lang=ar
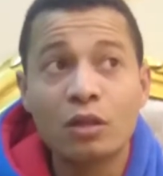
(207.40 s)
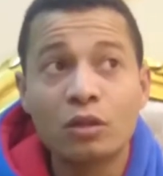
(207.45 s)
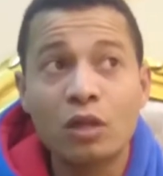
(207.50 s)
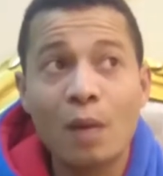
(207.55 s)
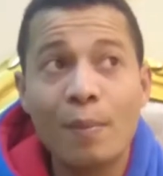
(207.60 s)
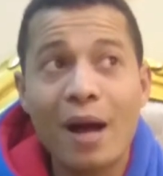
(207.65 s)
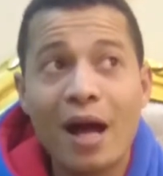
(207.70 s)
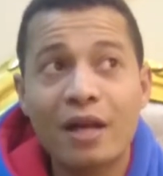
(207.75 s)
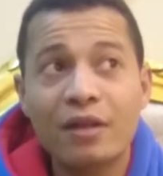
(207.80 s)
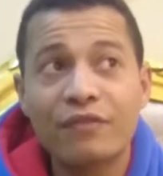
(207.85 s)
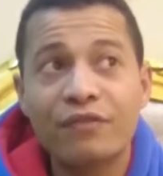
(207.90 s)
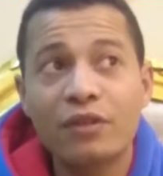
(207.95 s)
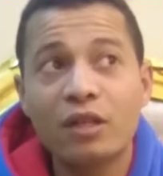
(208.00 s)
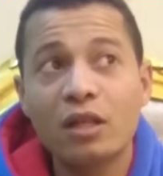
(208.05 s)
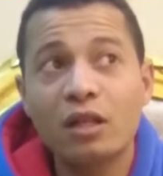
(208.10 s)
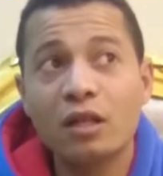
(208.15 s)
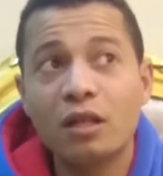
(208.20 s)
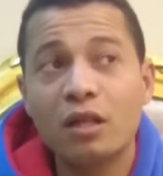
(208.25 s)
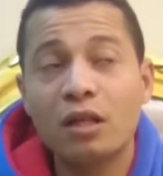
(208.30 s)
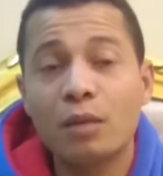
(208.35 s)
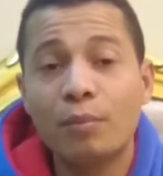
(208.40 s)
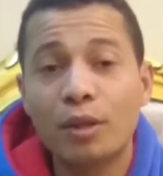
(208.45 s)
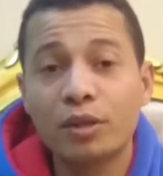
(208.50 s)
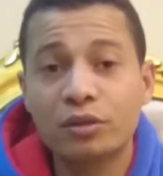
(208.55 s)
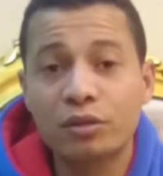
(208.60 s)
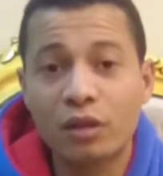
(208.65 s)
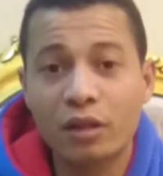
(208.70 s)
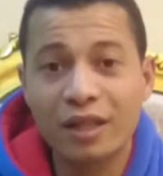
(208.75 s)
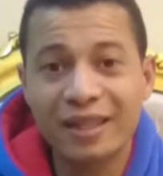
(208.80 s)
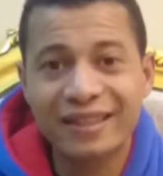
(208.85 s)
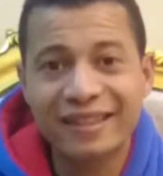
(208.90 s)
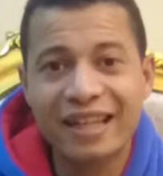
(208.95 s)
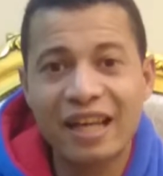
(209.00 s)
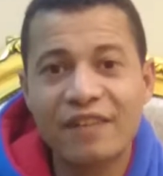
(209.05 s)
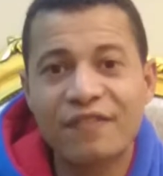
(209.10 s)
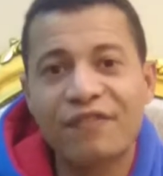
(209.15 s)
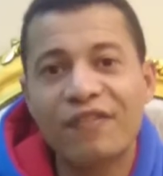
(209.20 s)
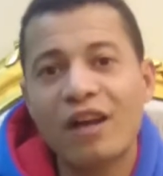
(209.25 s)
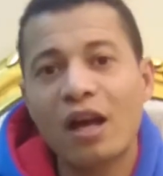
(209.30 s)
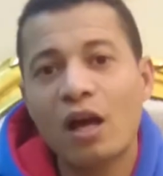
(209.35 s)
طبعا في بطاريات
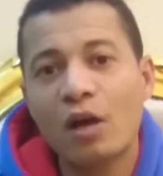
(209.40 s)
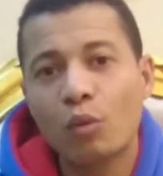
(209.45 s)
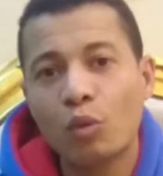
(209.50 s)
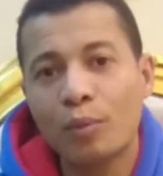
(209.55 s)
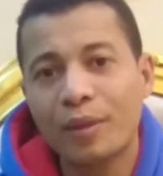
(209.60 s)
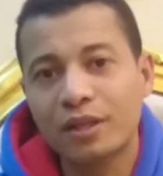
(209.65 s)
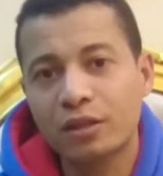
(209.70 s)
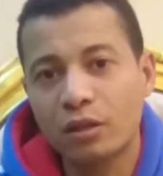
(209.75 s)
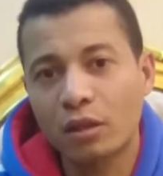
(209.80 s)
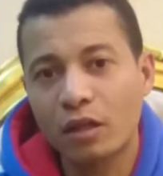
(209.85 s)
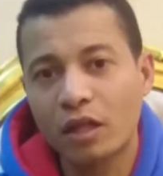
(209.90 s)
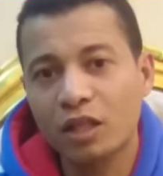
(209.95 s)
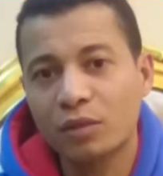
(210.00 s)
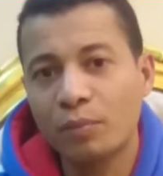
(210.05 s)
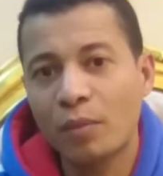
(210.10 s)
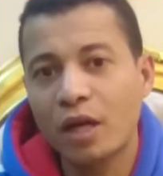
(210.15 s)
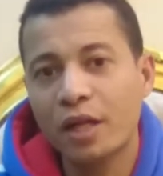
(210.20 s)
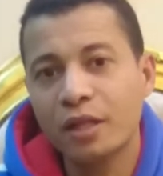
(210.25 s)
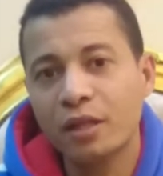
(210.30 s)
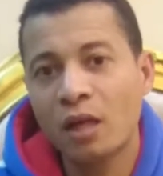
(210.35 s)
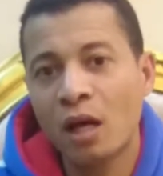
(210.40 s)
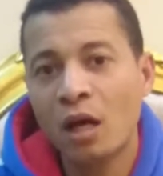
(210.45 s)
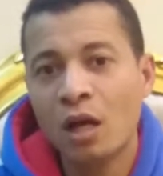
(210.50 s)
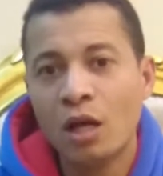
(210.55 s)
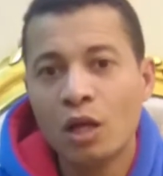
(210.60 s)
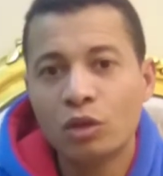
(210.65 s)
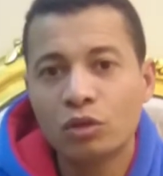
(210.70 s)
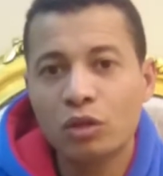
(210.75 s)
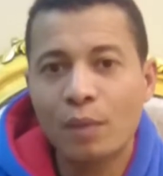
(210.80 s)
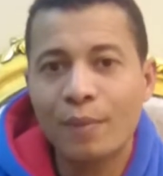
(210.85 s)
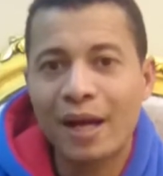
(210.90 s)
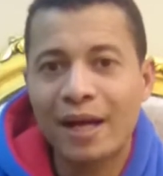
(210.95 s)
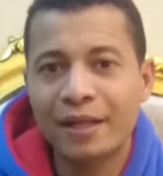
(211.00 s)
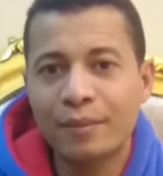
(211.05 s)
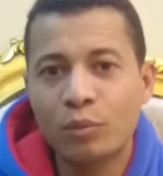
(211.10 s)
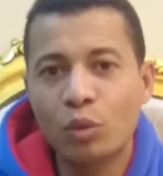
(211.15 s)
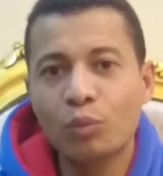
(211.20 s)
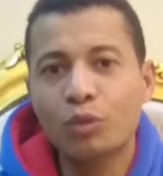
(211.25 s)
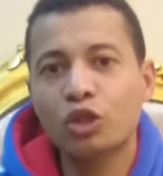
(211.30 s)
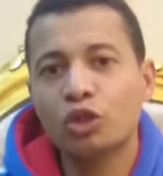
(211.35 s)
جافه وبطاريات ميه طبعا
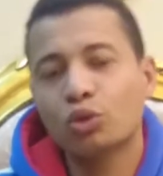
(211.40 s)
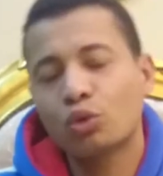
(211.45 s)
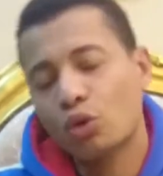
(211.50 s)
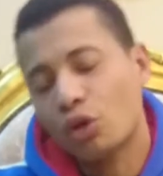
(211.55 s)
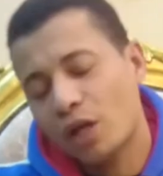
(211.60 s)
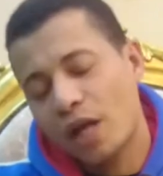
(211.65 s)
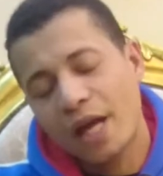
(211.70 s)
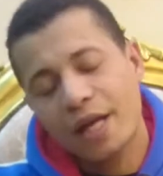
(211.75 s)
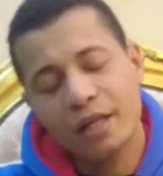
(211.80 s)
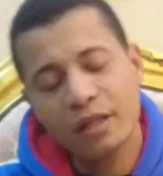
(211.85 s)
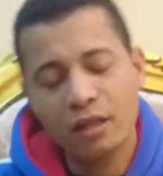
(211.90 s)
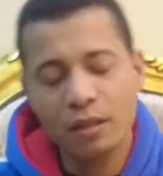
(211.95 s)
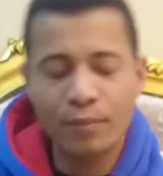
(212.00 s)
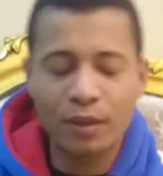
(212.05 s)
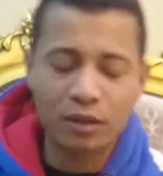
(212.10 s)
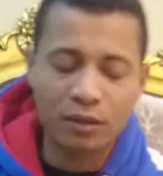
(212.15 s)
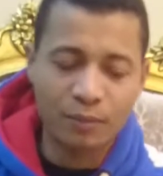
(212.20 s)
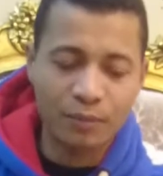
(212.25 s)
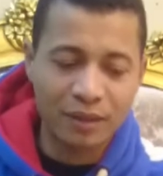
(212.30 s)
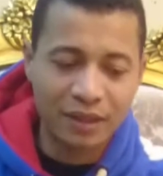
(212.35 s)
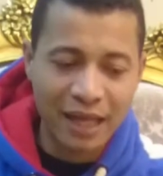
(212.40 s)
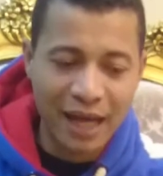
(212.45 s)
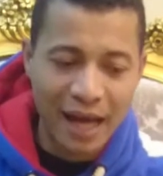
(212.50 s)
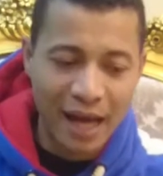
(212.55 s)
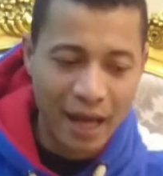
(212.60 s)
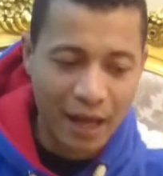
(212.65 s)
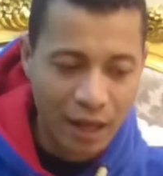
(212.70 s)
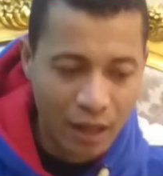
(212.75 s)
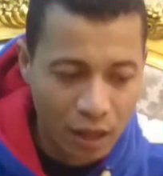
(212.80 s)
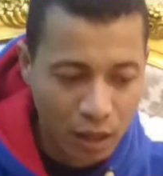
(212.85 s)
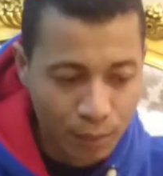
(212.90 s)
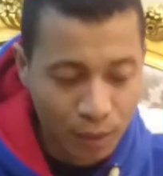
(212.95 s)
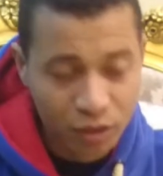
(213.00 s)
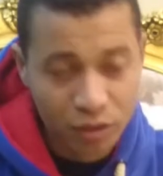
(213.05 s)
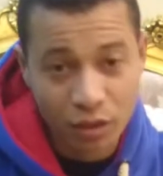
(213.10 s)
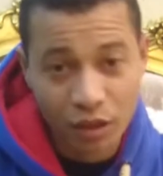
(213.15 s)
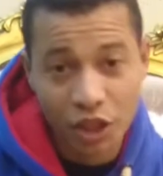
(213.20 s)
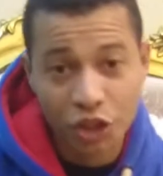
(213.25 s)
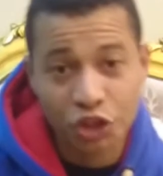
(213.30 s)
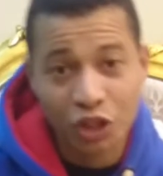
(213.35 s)
ممكن تروح لاي بتاع آه،
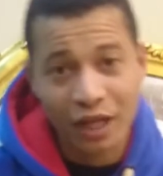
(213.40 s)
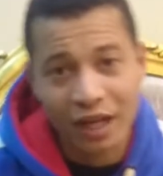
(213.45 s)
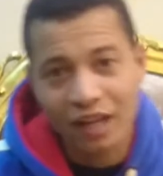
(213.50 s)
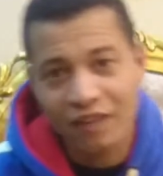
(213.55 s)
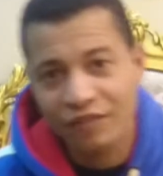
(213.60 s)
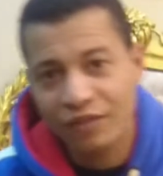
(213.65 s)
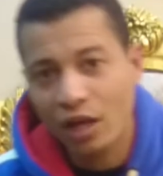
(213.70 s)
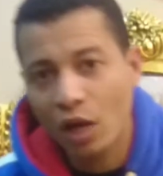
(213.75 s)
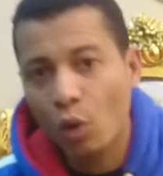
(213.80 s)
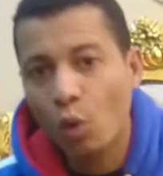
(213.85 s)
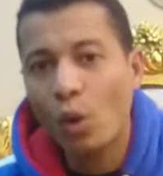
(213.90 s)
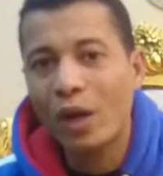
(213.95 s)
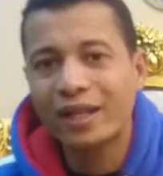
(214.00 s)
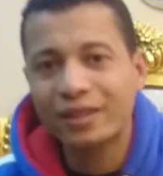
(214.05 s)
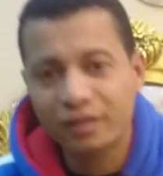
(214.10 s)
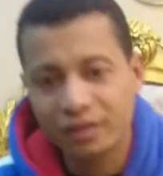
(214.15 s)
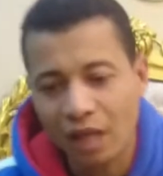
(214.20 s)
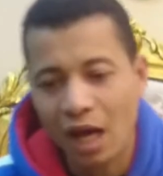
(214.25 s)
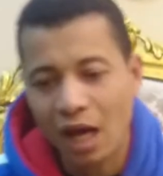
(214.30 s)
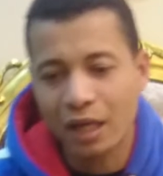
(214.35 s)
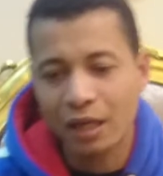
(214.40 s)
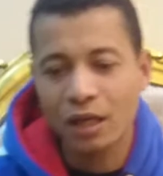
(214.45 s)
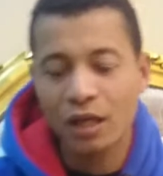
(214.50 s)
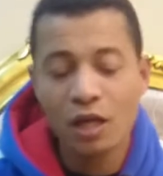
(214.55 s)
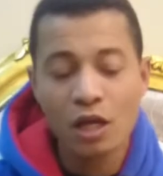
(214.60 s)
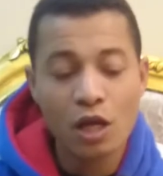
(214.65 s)
بطاريه شغال فيها هو ينصحك